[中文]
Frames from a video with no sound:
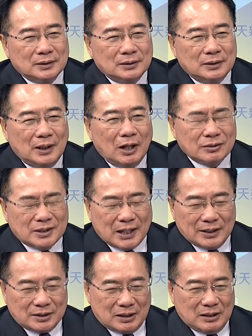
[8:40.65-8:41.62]
要
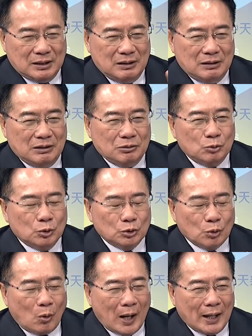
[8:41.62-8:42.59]
在这个
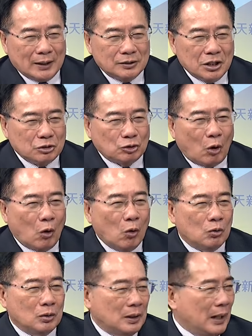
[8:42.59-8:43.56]
文化认
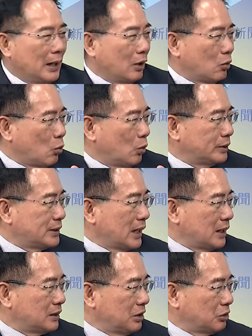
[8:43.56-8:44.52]
同啊、国
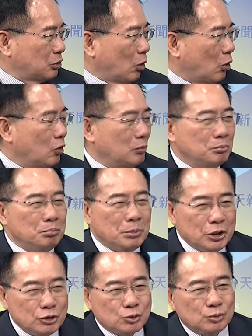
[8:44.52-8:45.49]
家认同、
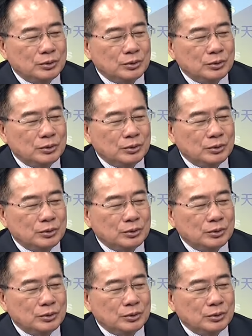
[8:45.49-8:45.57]
民族